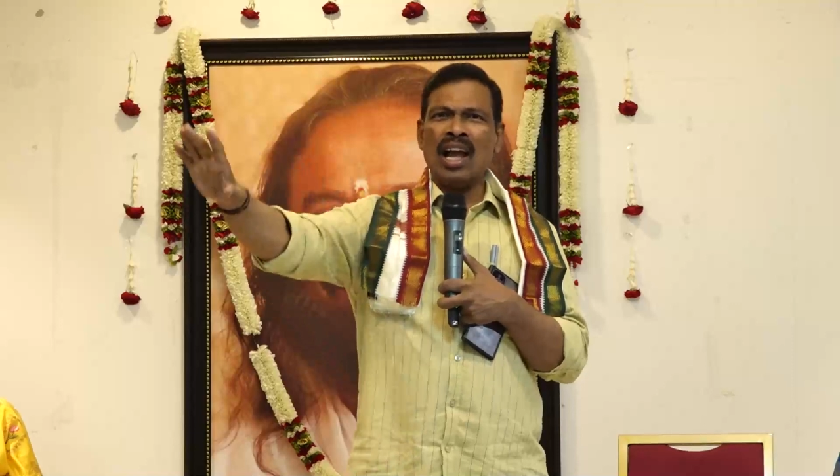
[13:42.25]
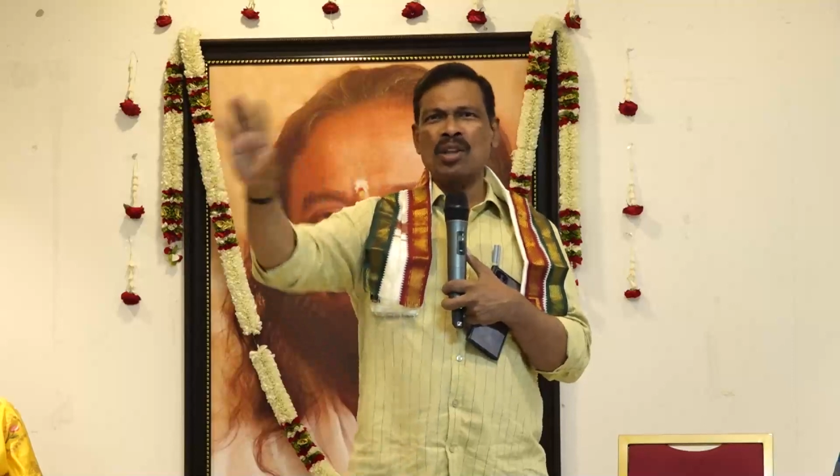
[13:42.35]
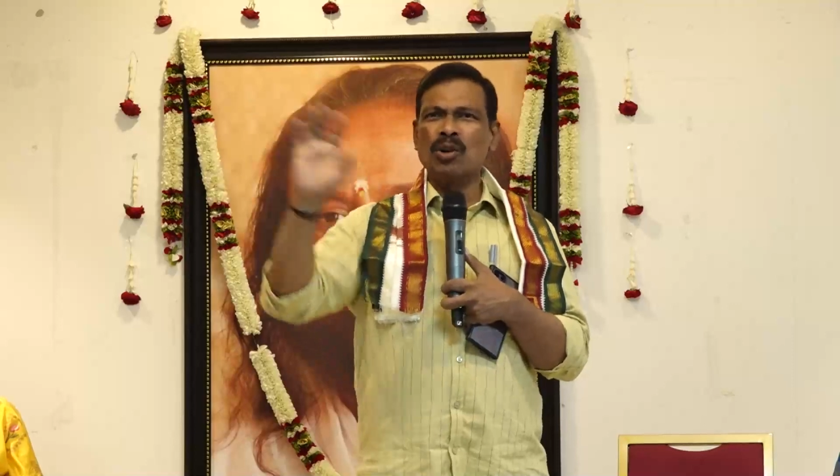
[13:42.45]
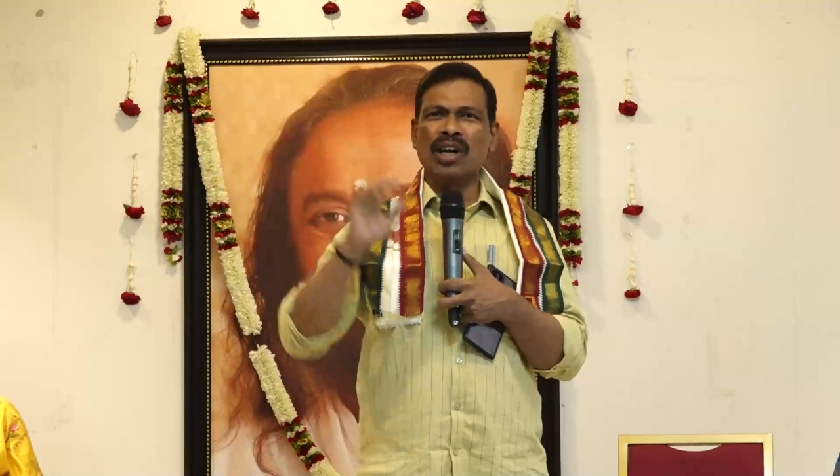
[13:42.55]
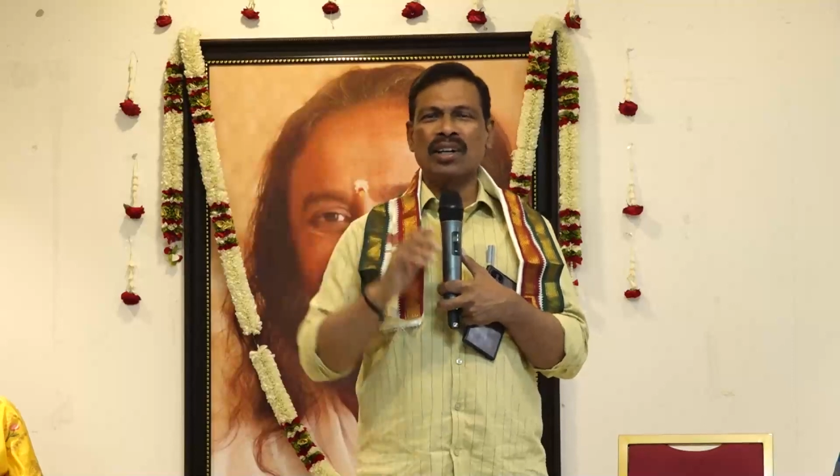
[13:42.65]

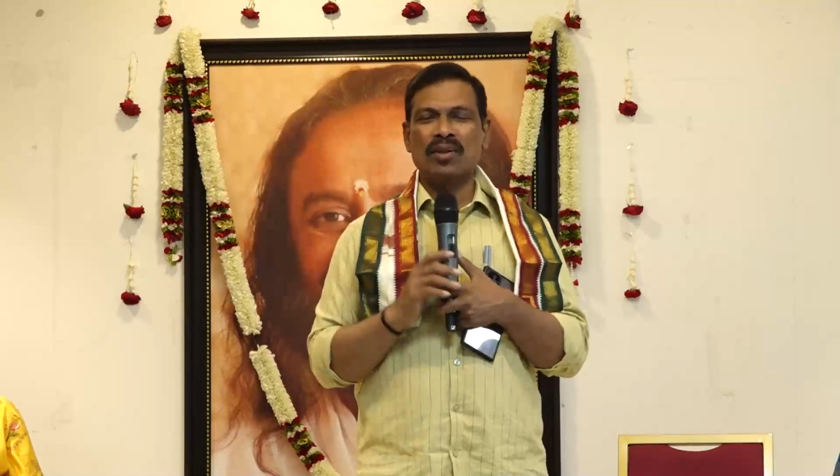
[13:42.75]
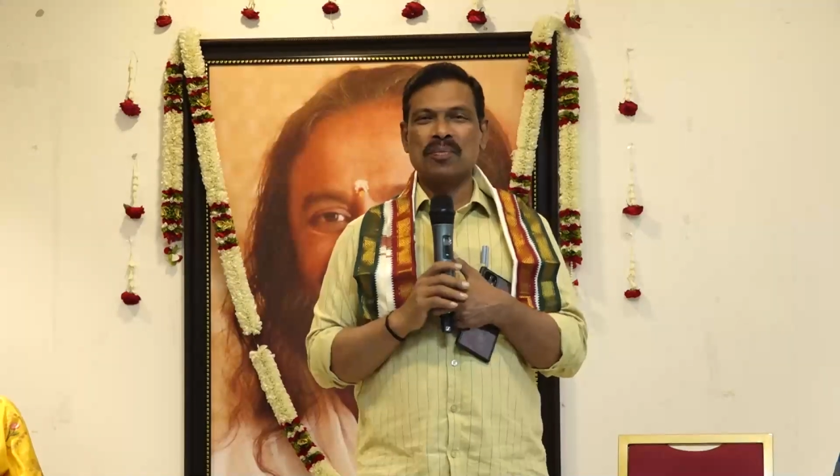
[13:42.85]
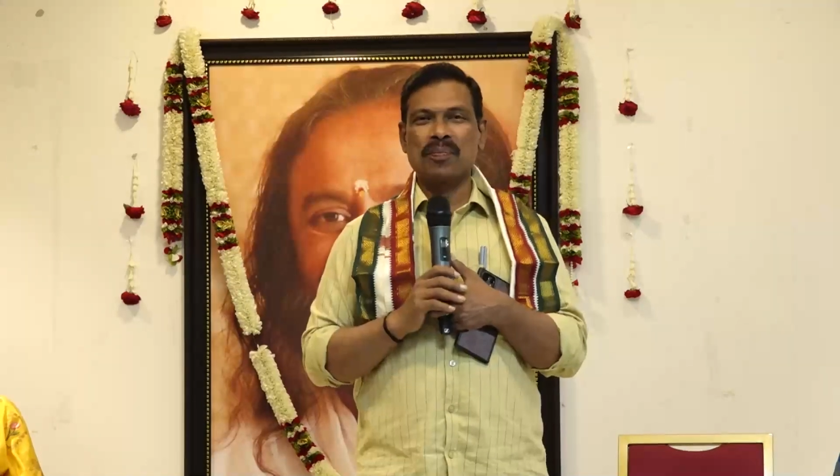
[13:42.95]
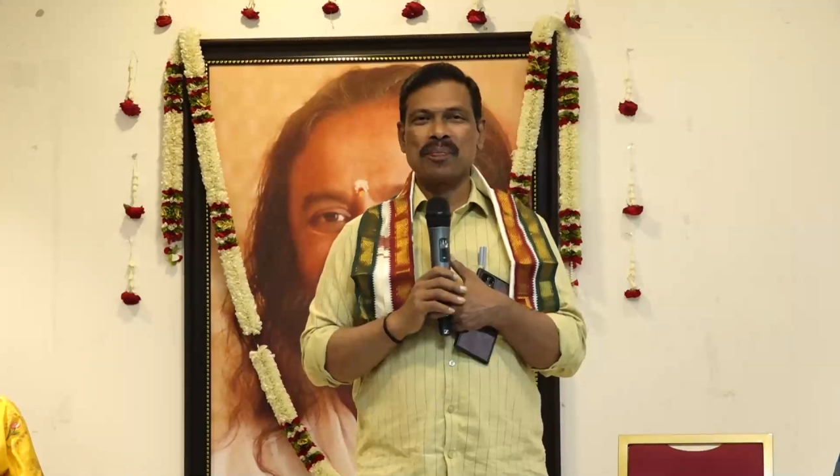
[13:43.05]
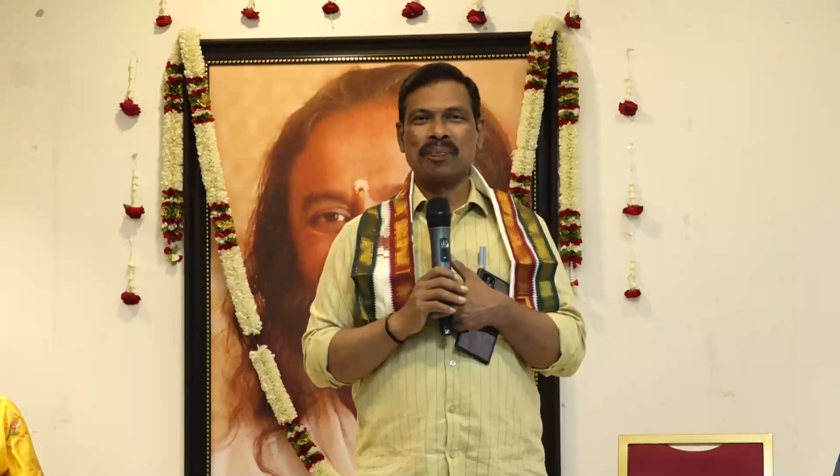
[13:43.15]
అదొకటి
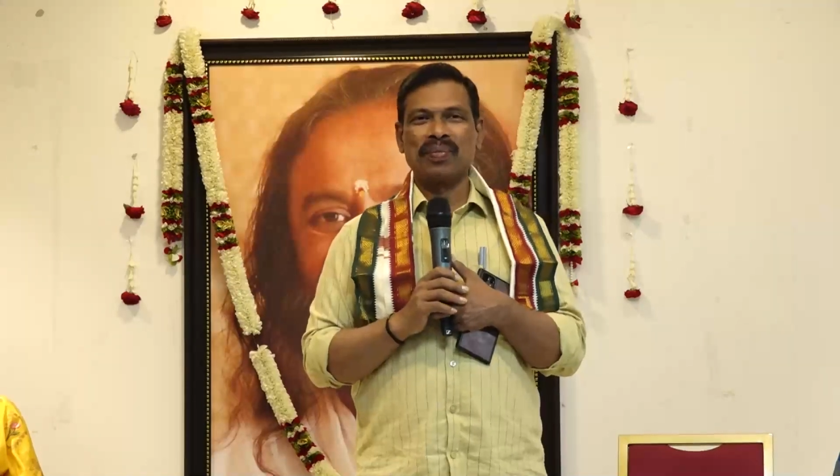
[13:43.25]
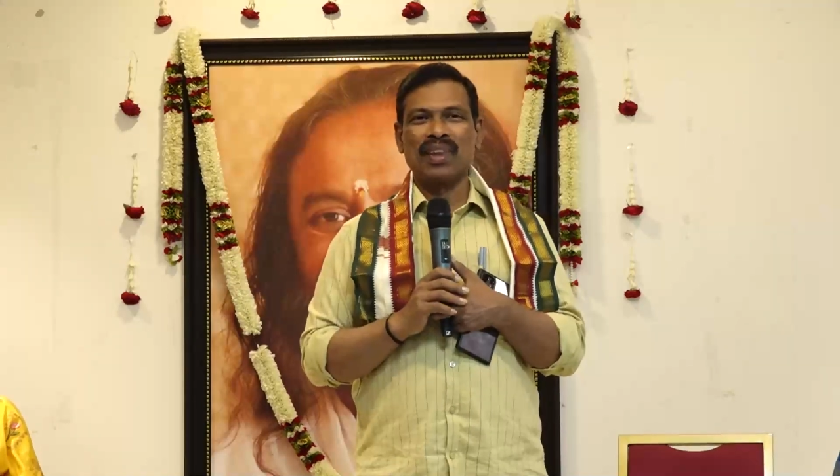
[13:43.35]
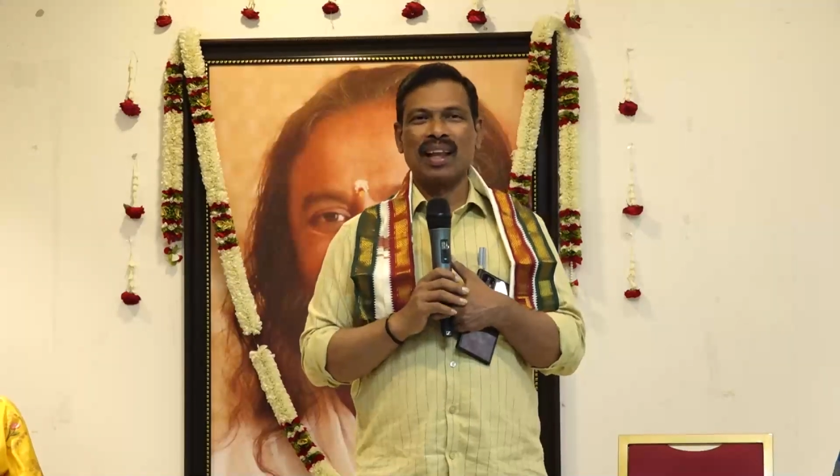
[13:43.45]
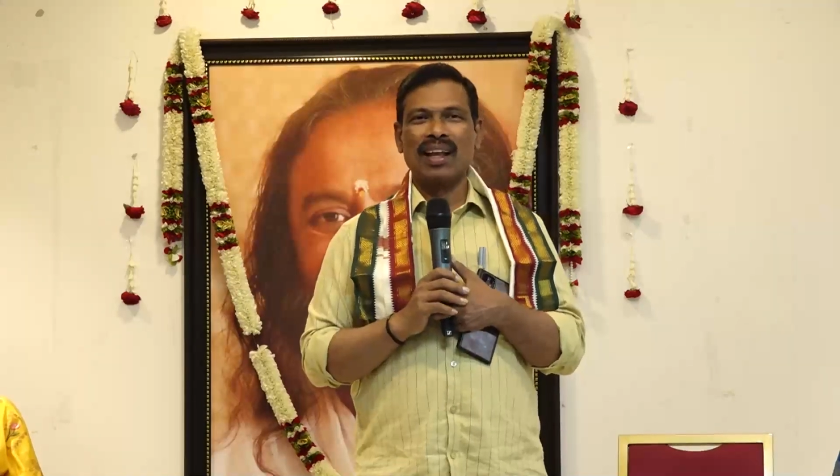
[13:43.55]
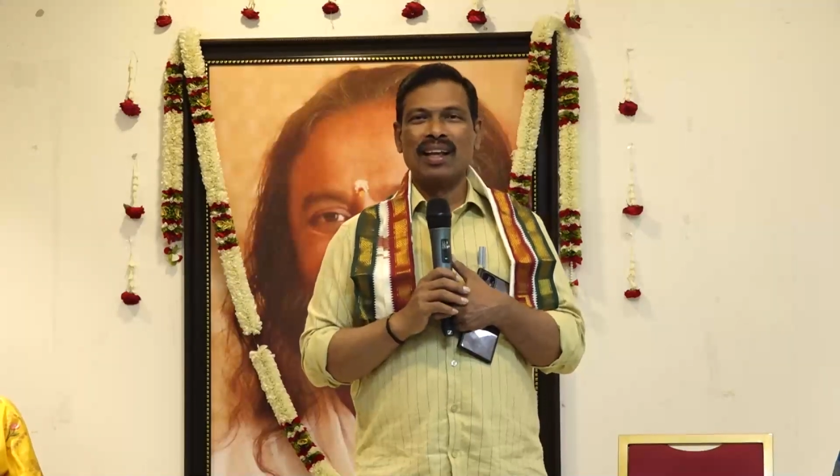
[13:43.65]

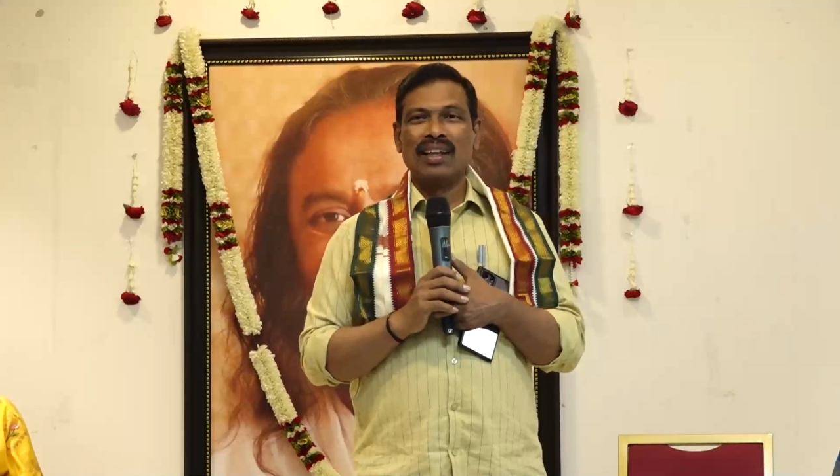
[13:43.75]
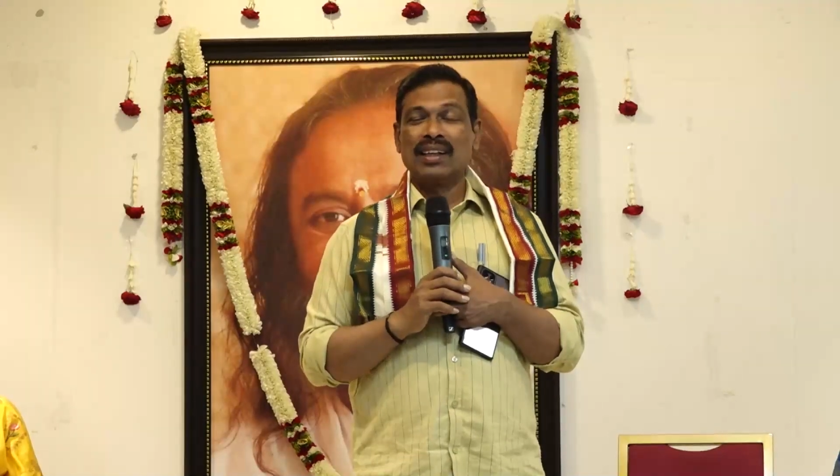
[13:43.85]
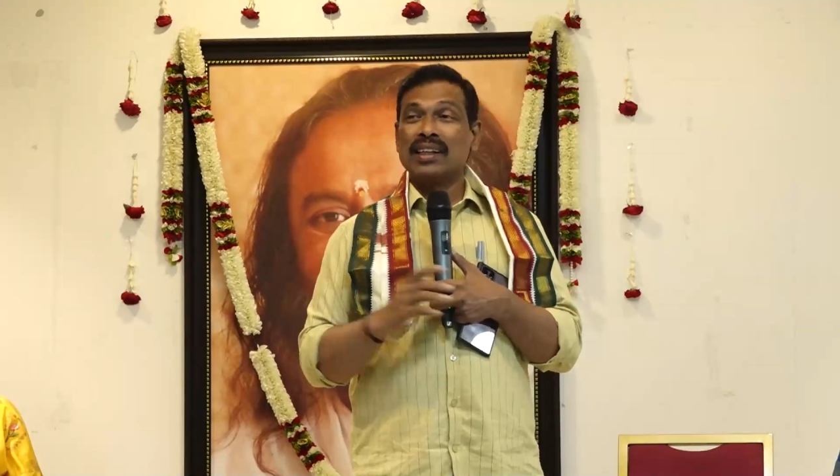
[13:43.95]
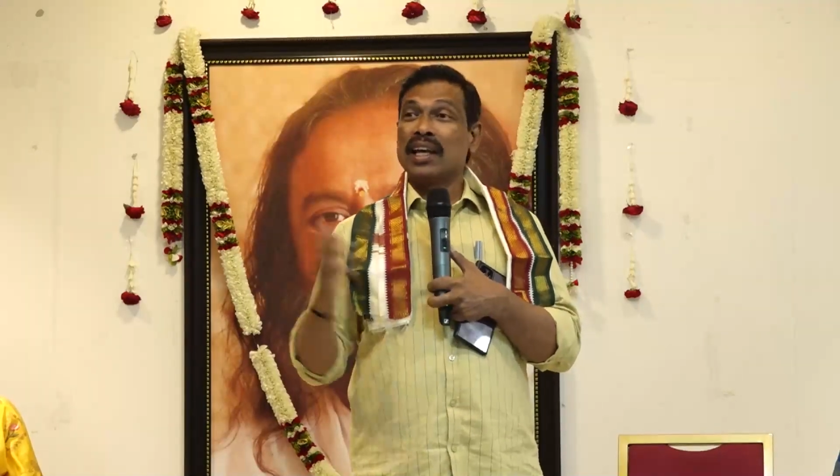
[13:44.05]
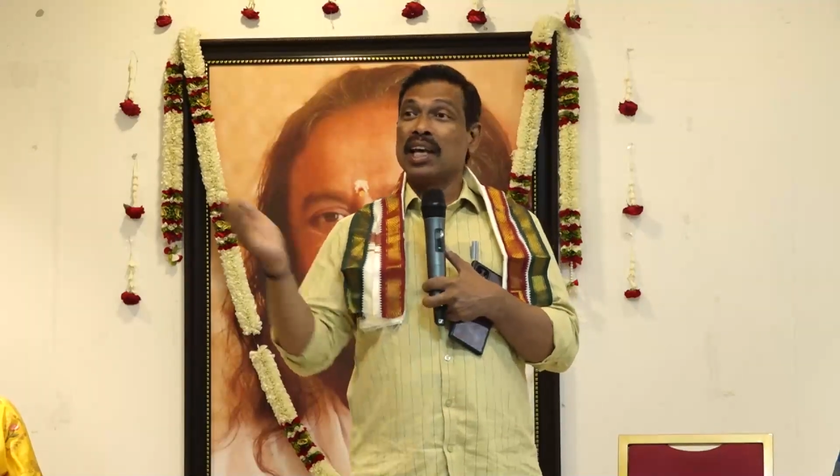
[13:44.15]
తర్వాత